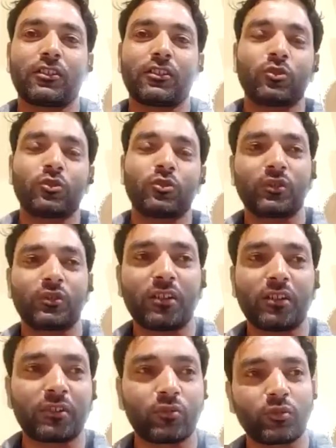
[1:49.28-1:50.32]
यहाँ पर जो
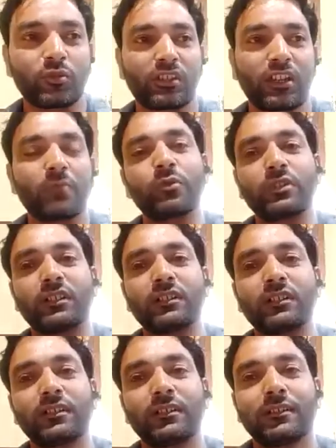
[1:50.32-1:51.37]
स्कैब होती है
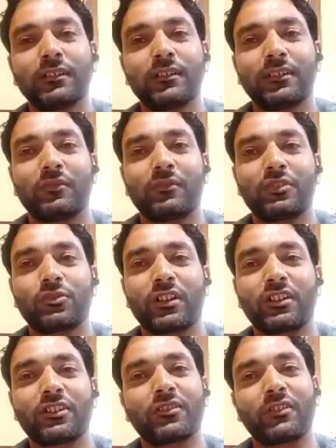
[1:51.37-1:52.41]

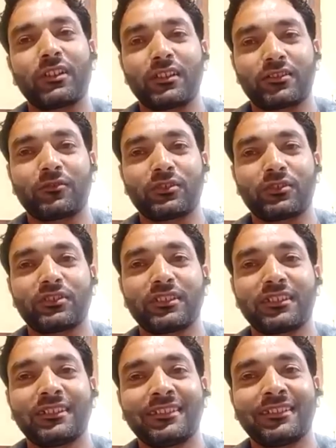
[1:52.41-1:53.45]
की वजह से
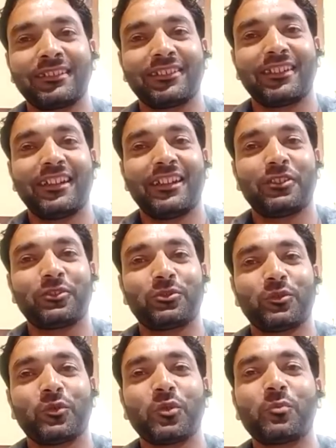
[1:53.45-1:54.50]
तो
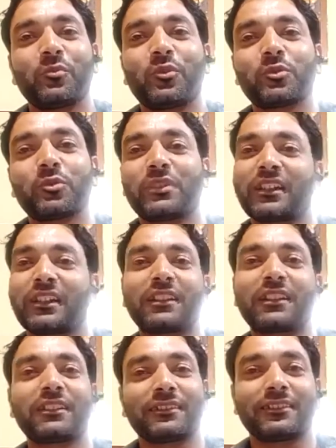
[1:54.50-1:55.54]
वो बहुत बड़ा
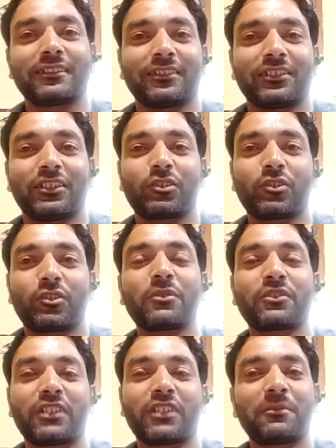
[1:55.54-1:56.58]

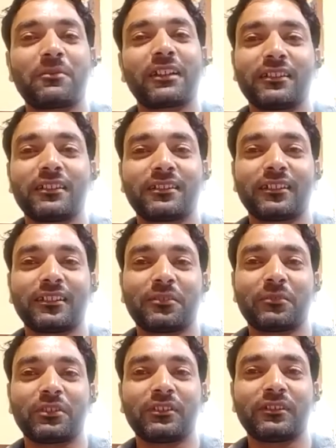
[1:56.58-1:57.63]
इकोनॉमिक सेटबैक देता
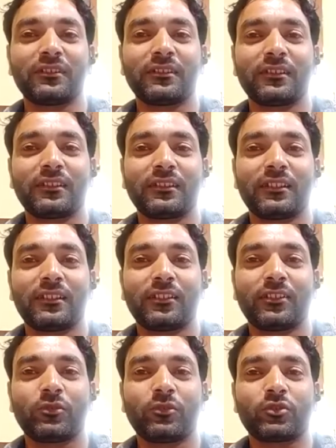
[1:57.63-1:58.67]
है हमें
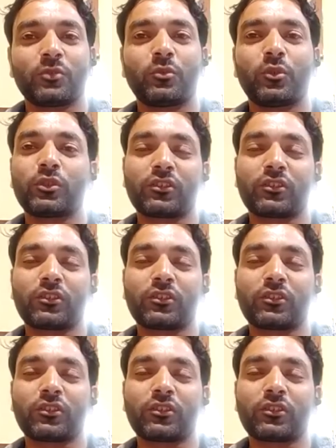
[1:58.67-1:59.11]
उसे बहुत